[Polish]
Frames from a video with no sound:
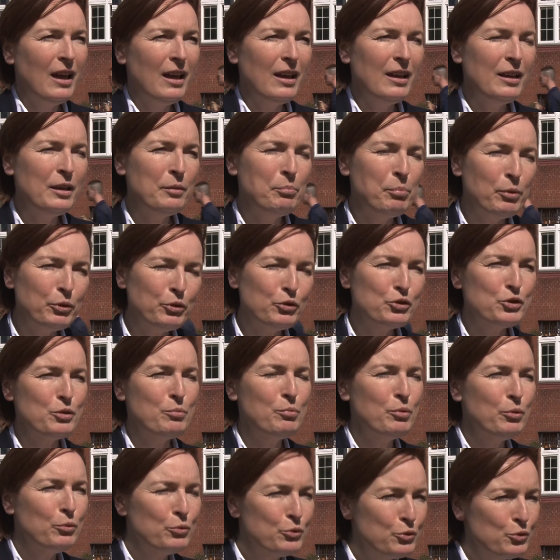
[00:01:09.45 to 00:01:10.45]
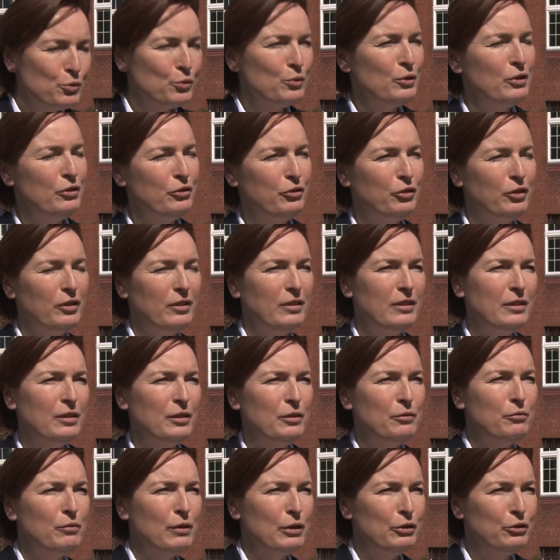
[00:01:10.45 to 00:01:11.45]
e, po to, żeby uczulić
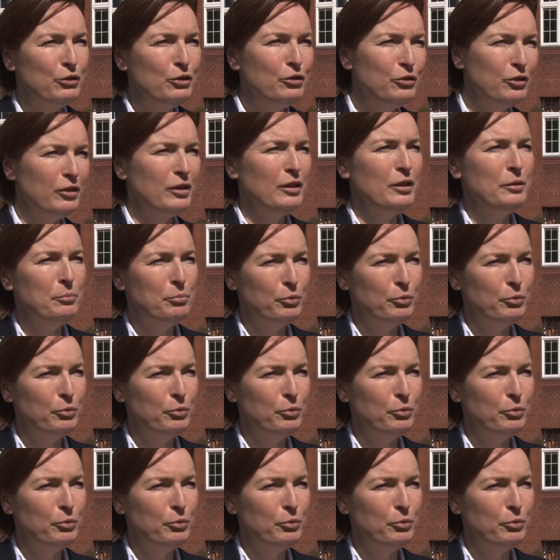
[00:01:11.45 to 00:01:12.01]
e, właścicieli